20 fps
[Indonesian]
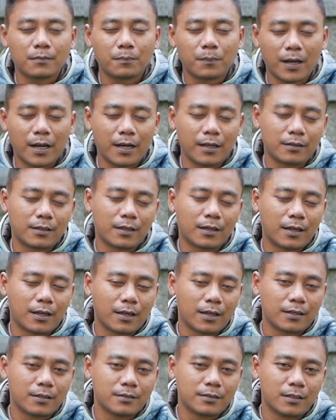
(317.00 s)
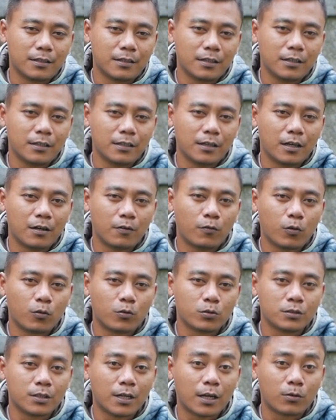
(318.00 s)
paling tengah jadi dia
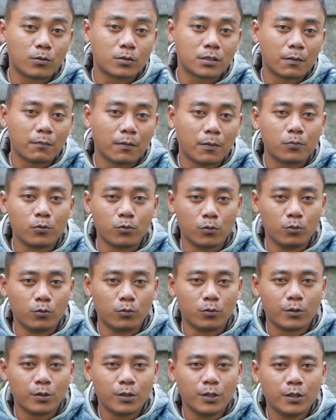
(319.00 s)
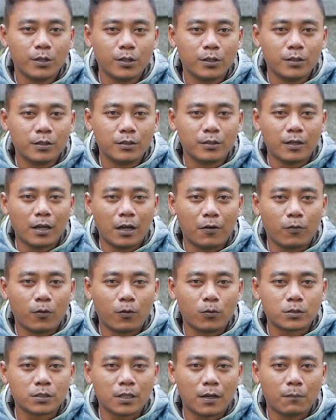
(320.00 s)
fokus narung sama burung nggak
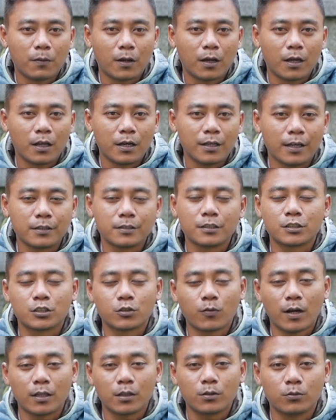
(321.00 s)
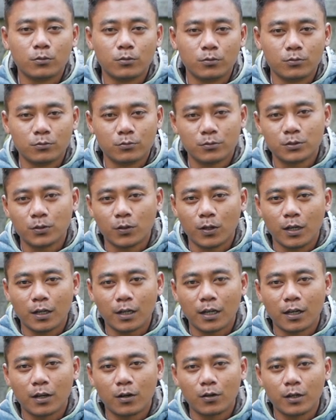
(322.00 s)
fokus sama lihat sesuatu soalnya
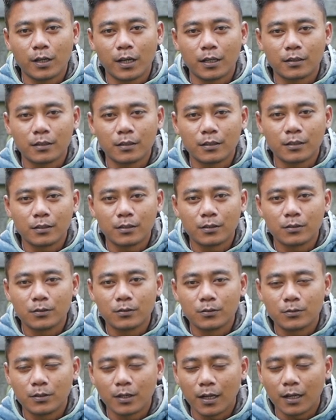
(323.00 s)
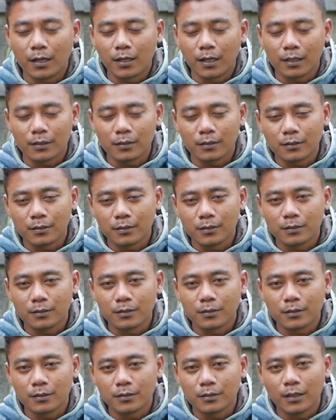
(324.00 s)
kalau lihat udah lihat
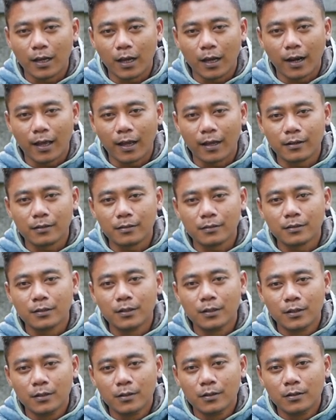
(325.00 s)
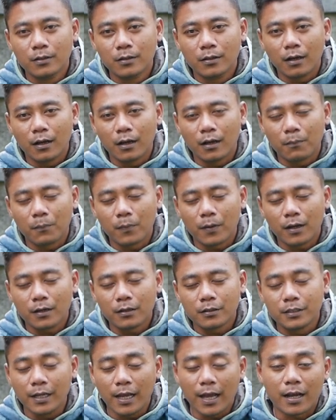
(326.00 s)
yang lain
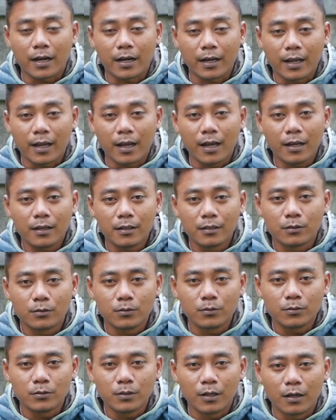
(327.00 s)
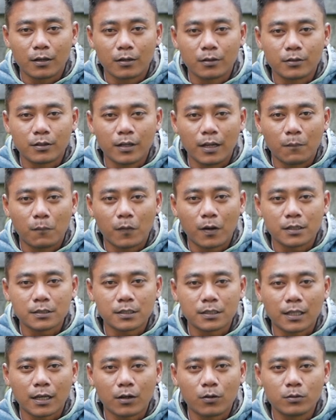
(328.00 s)
apa di area itu yang dia
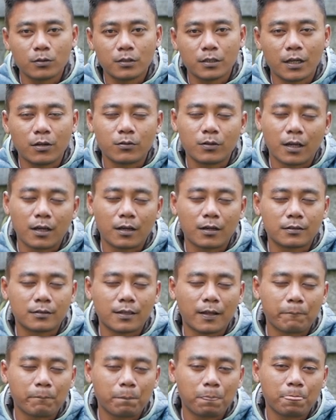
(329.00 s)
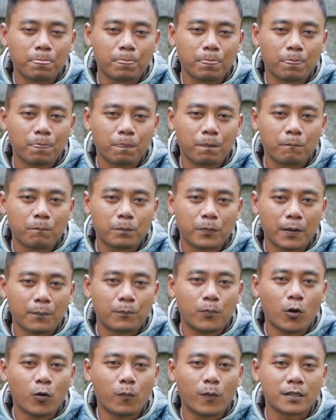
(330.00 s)
merasa takut dia udah ketat
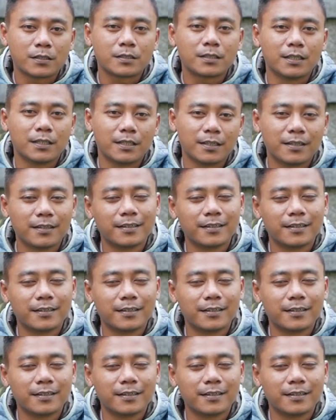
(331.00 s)
mebok pasti